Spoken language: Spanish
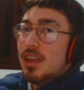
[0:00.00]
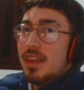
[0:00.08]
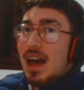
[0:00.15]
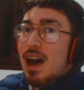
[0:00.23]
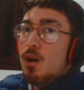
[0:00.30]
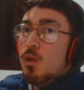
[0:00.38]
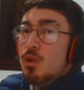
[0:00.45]
te
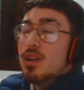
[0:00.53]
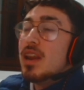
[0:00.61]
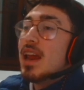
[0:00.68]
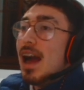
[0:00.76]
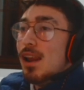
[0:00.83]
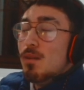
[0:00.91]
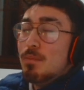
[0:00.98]
da un
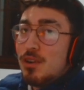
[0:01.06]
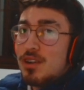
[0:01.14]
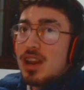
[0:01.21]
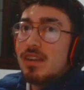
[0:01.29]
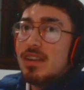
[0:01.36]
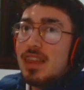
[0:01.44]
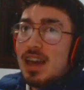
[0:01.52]
regalo por
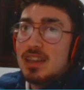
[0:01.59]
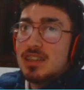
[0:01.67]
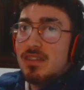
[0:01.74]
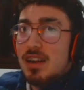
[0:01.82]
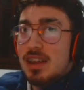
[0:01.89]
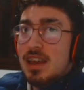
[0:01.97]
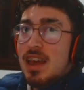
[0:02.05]
Navidad,
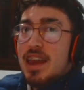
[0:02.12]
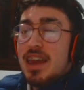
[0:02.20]
chavales.